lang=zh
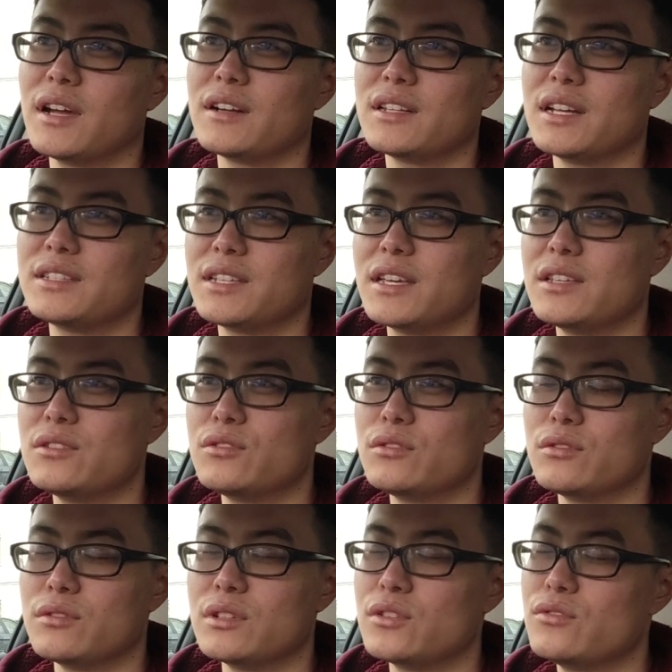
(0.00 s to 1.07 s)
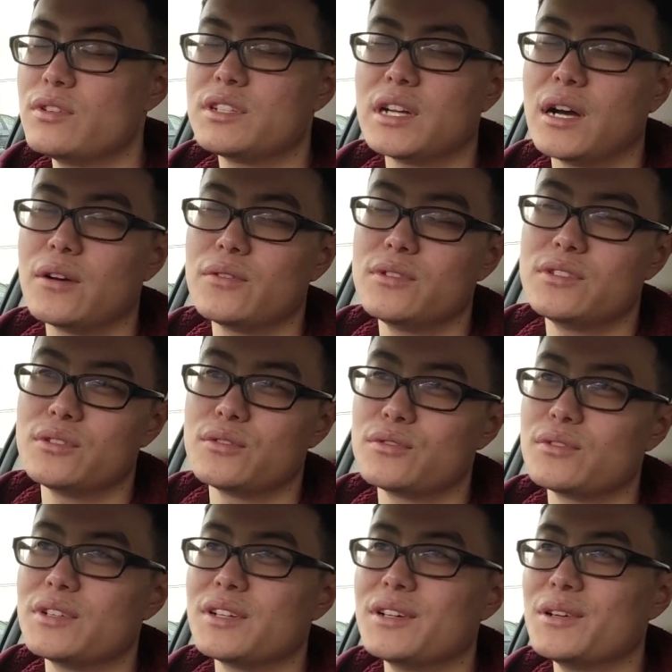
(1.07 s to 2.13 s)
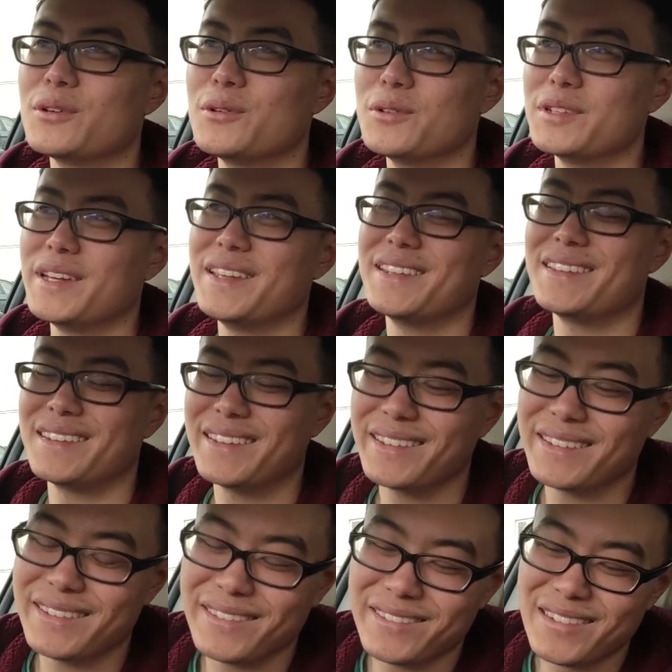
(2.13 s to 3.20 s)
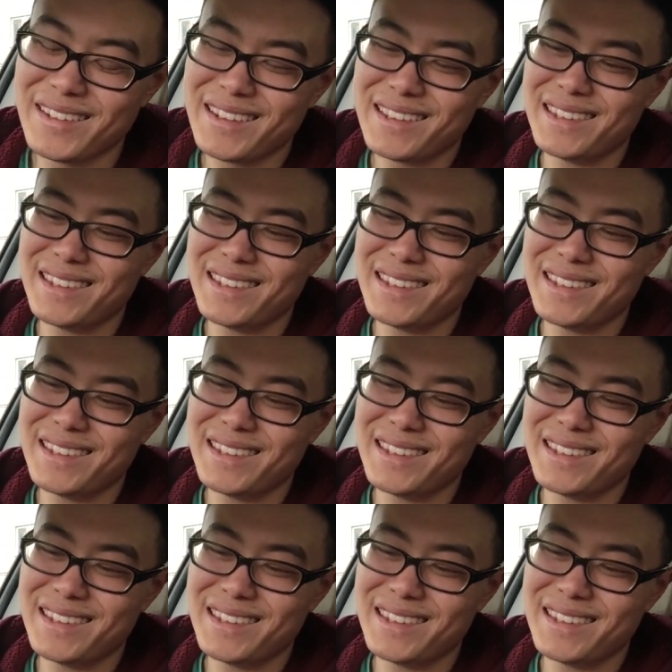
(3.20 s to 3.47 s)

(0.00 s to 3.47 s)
但是他建议存的越长越久，所以和国内的那个